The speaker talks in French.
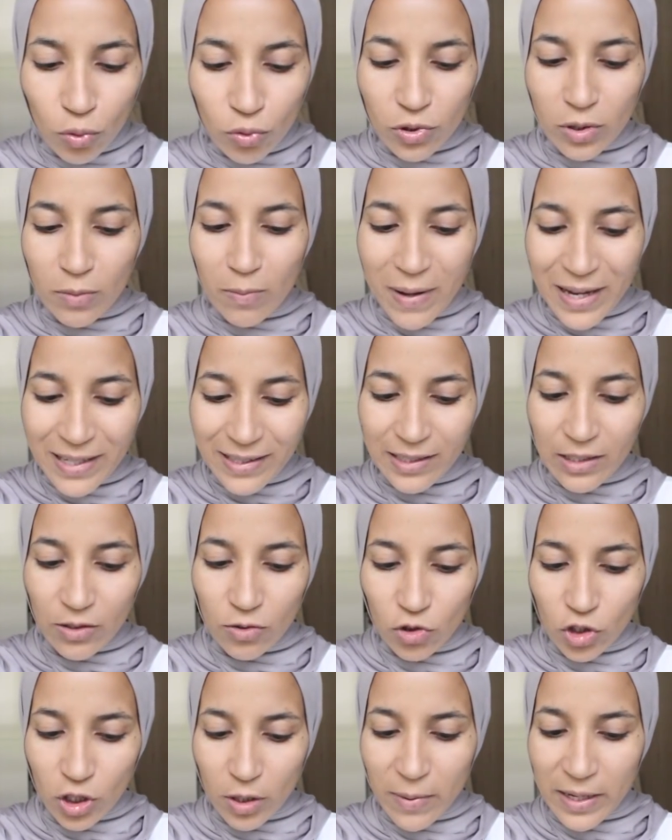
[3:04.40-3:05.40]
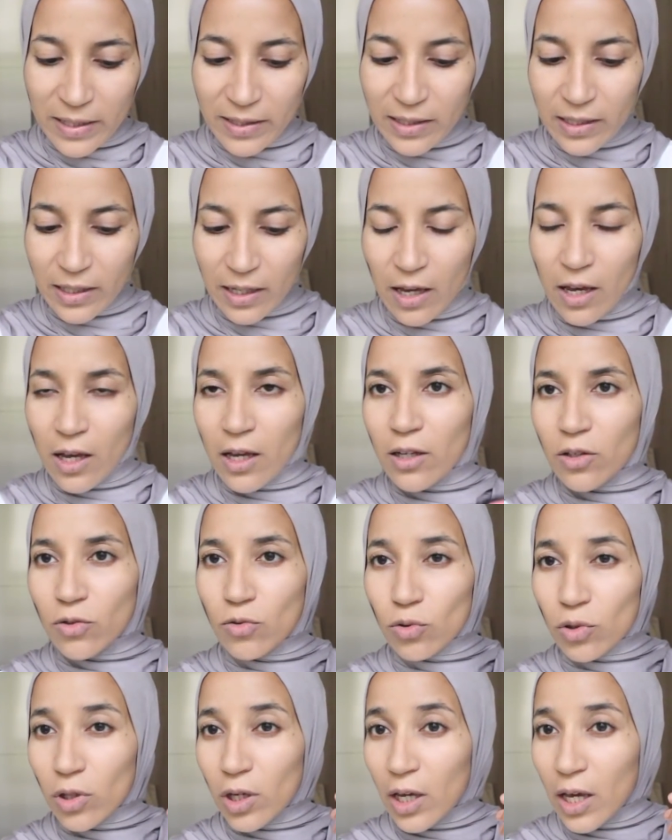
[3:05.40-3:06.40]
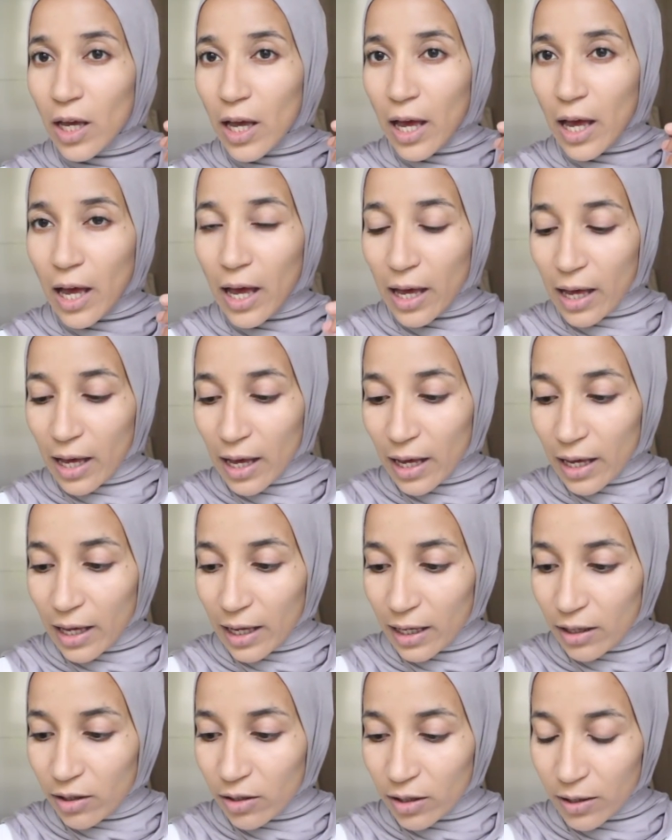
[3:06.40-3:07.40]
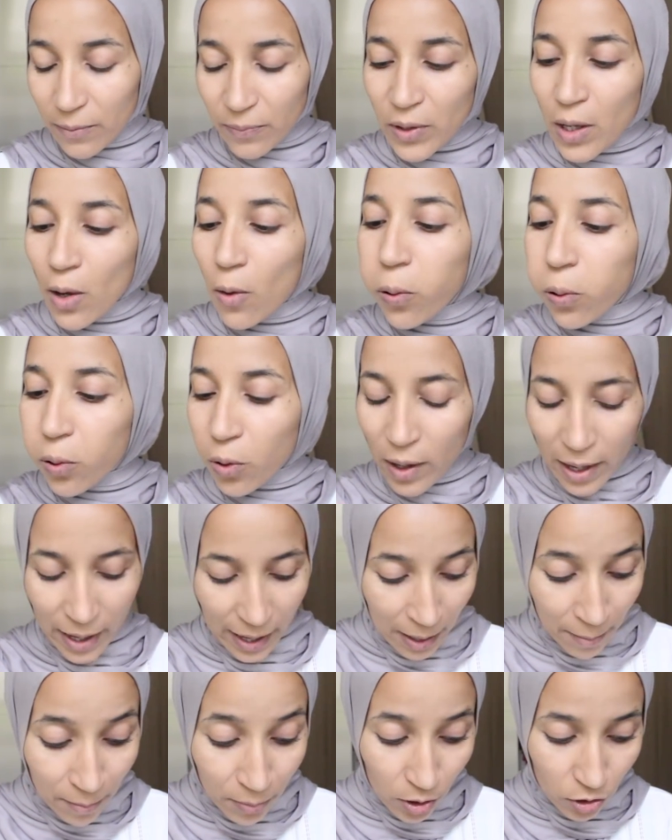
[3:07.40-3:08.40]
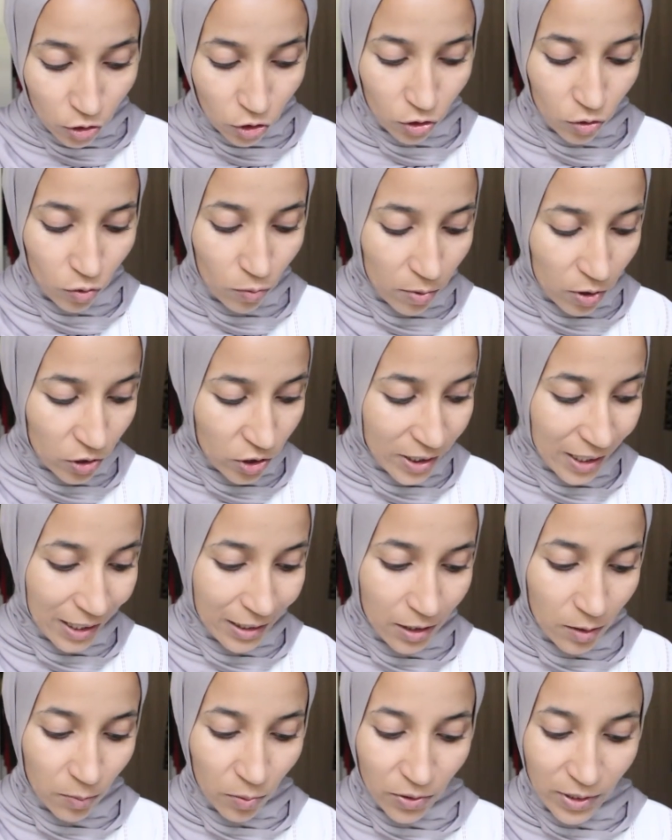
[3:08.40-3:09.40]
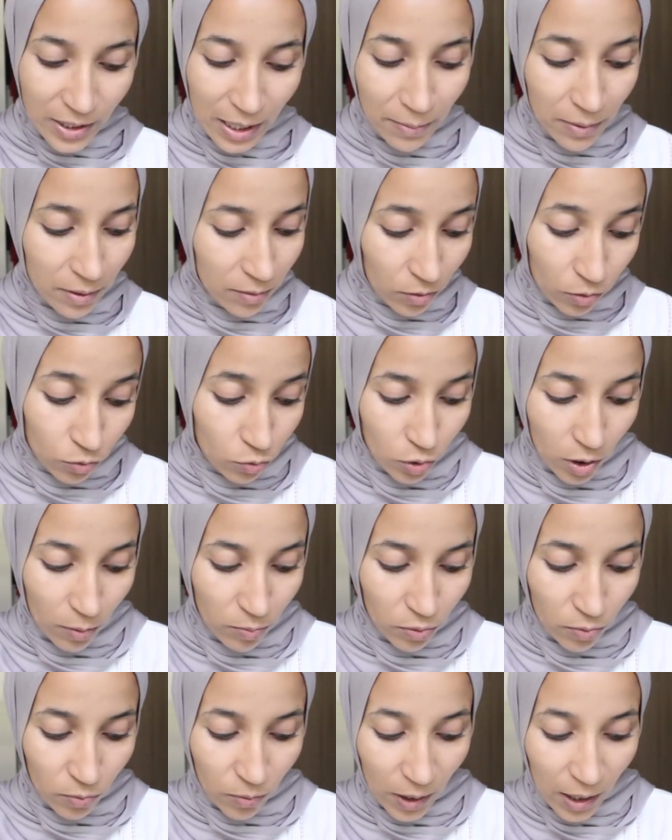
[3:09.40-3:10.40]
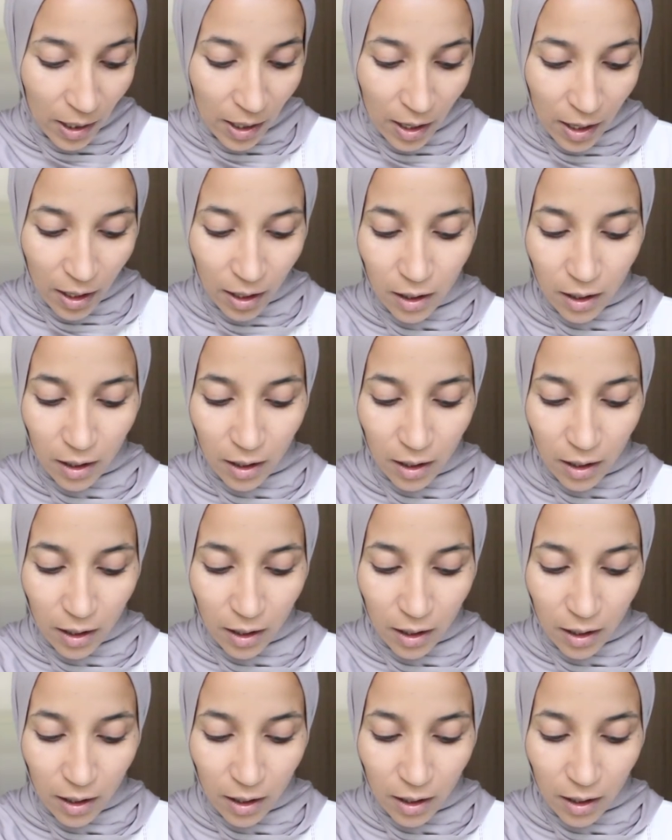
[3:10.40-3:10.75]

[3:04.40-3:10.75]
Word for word: trousse basique de chez Basique. Donc, un, blush, le blush c'est indispensable, en tout cas pour moi.